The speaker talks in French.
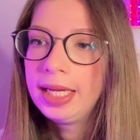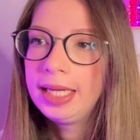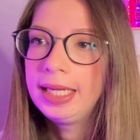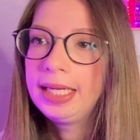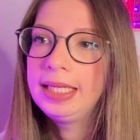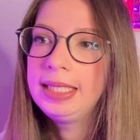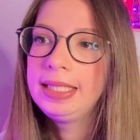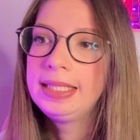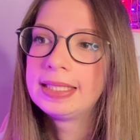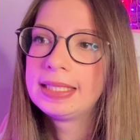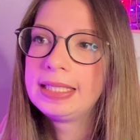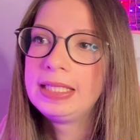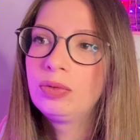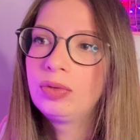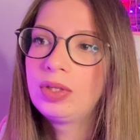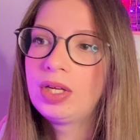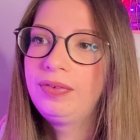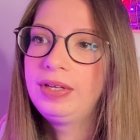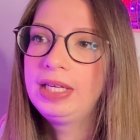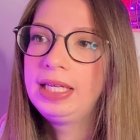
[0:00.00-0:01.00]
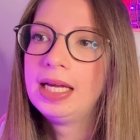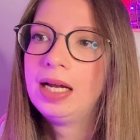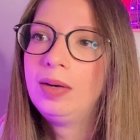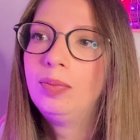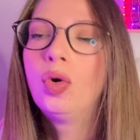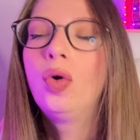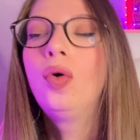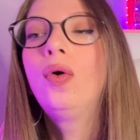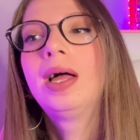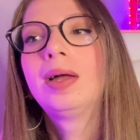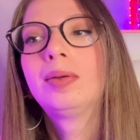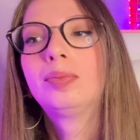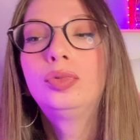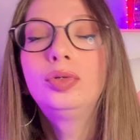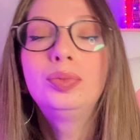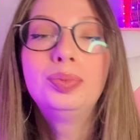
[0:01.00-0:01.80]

Et ici on avait également un beau